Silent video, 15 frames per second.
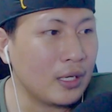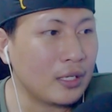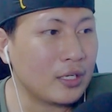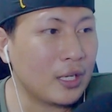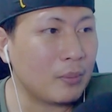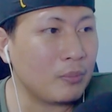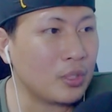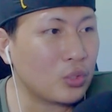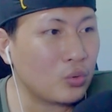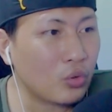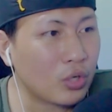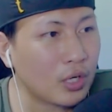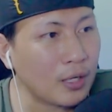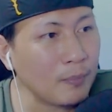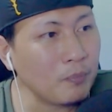dan minggu
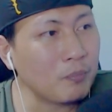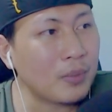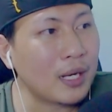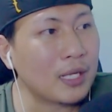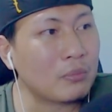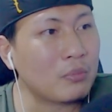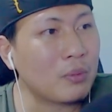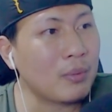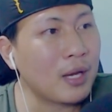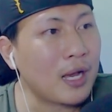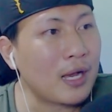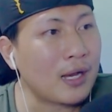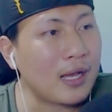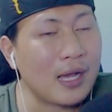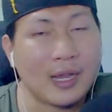keempat memang
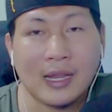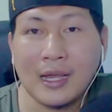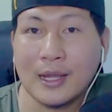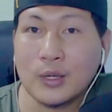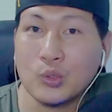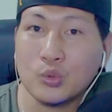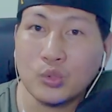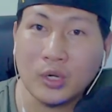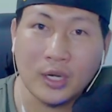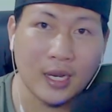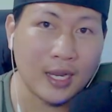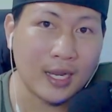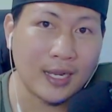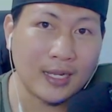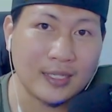agak-agak
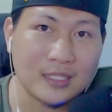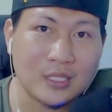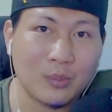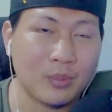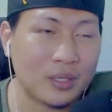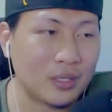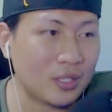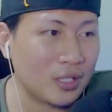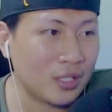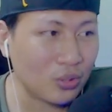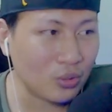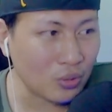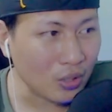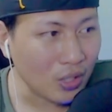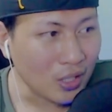kurang seperti
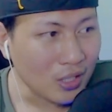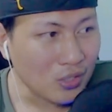itu